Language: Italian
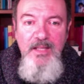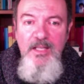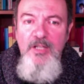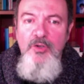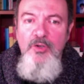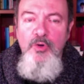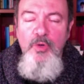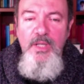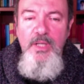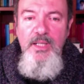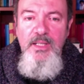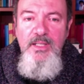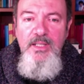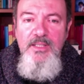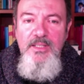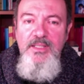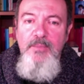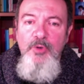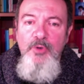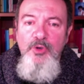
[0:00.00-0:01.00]
Noi
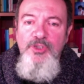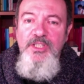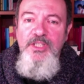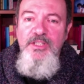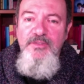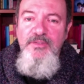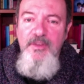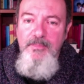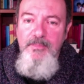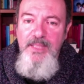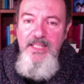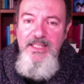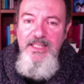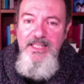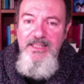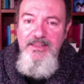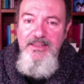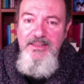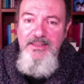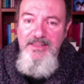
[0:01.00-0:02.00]
siamo così di
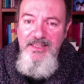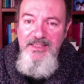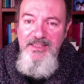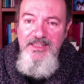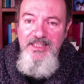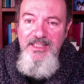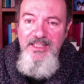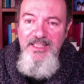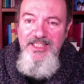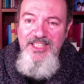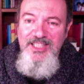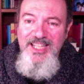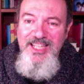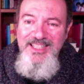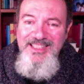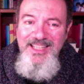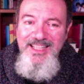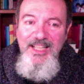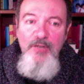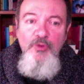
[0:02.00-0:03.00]
famiglia, disse,
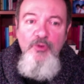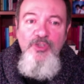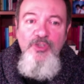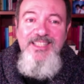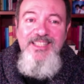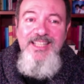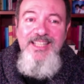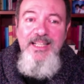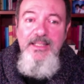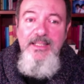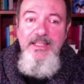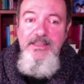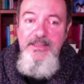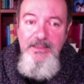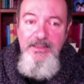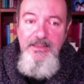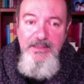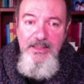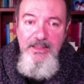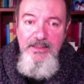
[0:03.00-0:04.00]
gente che non sa stare
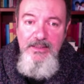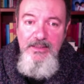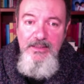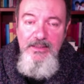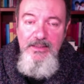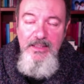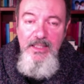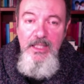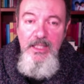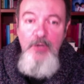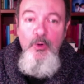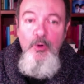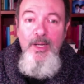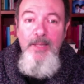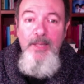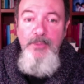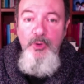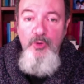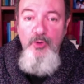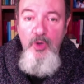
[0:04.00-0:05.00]
zitta, lo
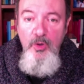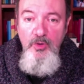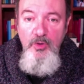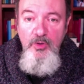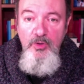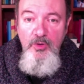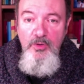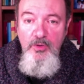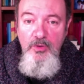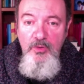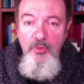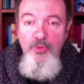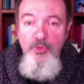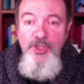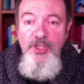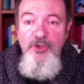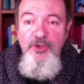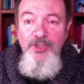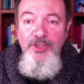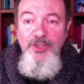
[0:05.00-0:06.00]
era mio nonno,
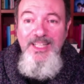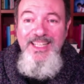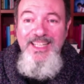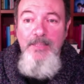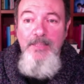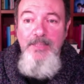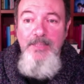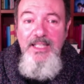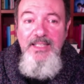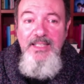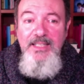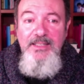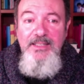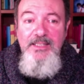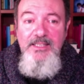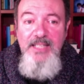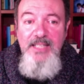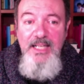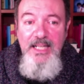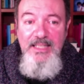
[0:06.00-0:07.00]
ucciso dai carabinieri di
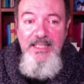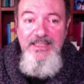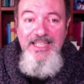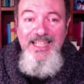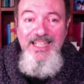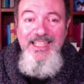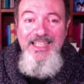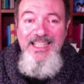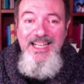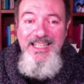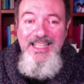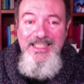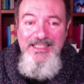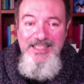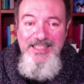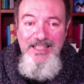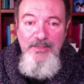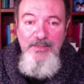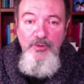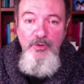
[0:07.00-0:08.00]
Salandra
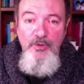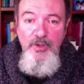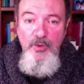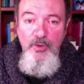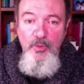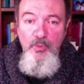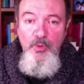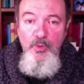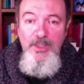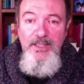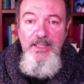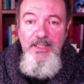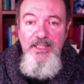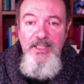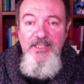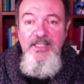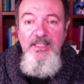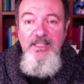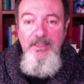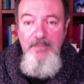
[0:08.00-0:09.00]
all'assalto del comune nella
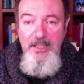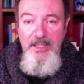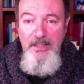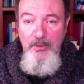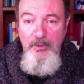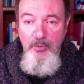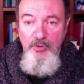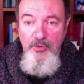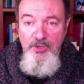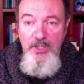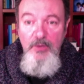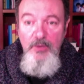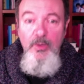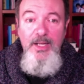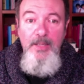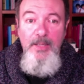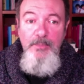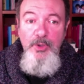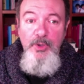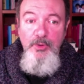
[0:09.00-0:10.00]
settimana rossa. Lo
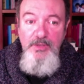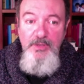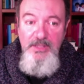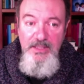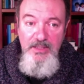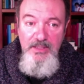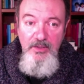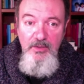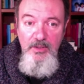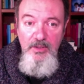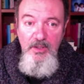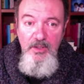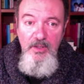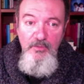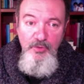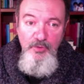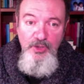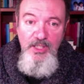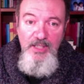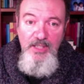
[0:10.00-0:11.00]
era mio zio,
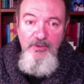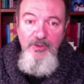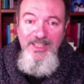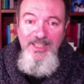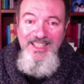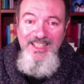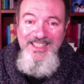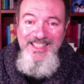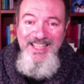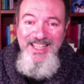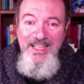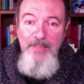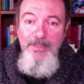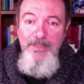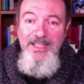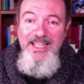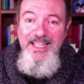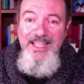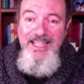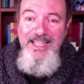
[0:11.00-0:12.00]
fucilato nella schiena
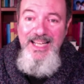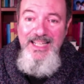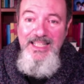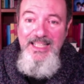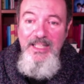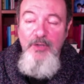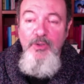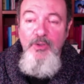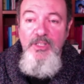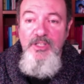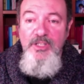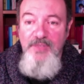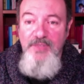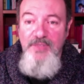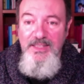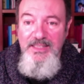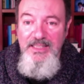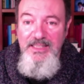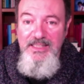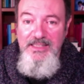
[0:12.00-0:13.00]
perché anarchico e
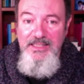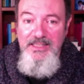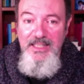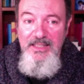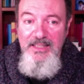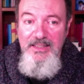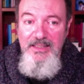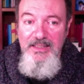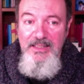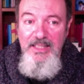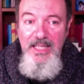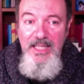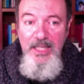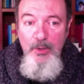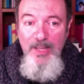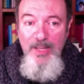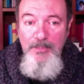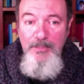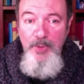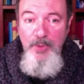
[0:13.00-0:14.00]
disfattista. E
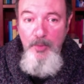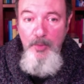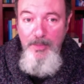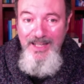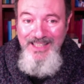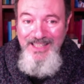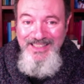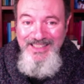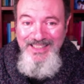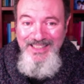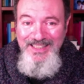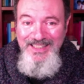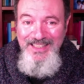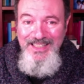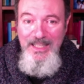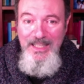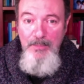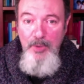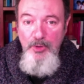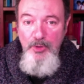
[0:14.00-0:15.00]
lo era mio padre,
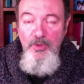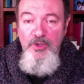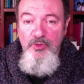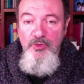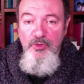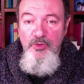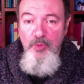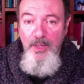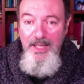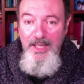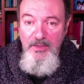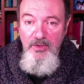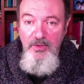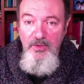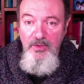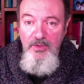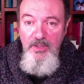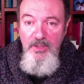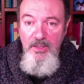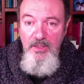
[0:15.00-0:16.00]
che è morto nel suo
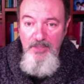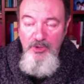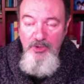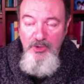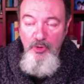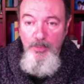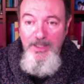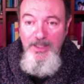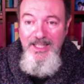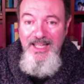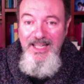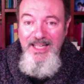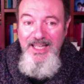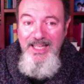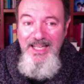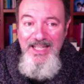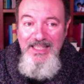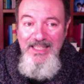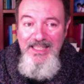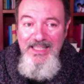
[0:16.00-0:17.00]
letto, ma solo perché è
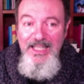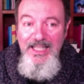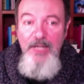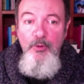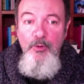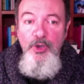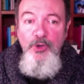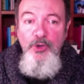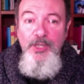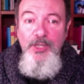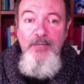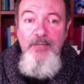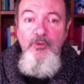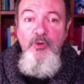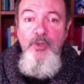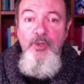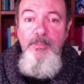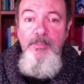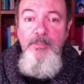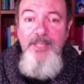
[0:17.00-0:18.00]
là che lo
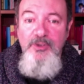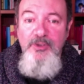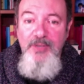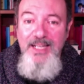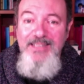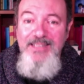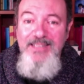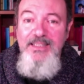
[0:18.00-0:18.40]
inchiodarono le bastonate